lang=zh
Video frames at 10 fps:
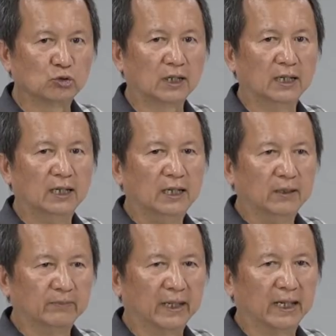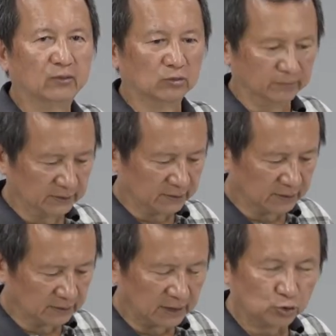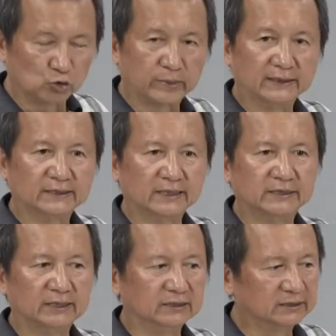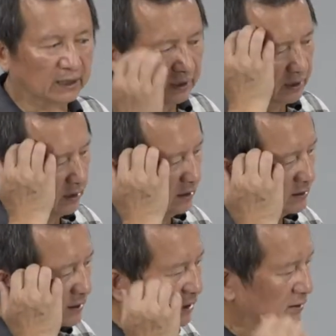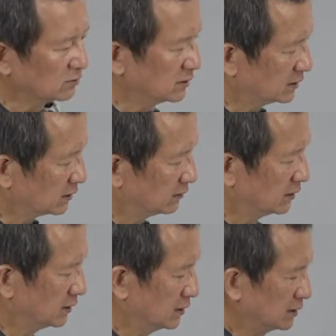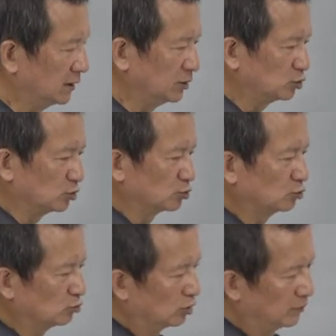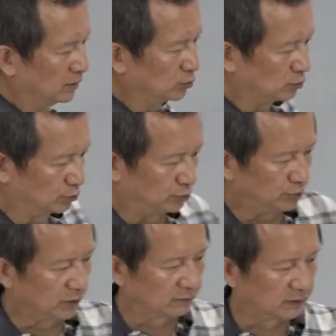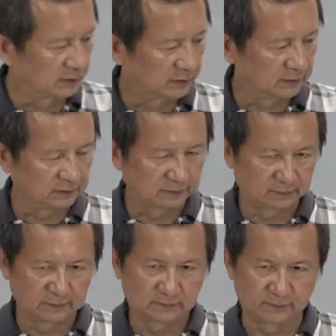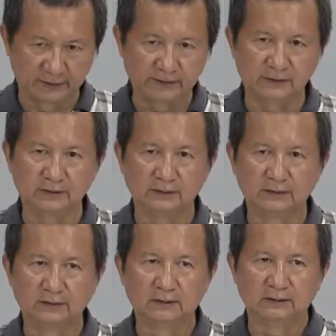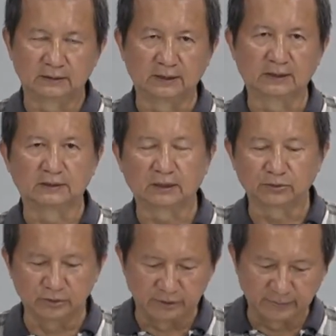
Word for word: 状，把我们的珍珠板裁切一下。这个东西的话呢，可以做出我们所需要的飞机，整个教具里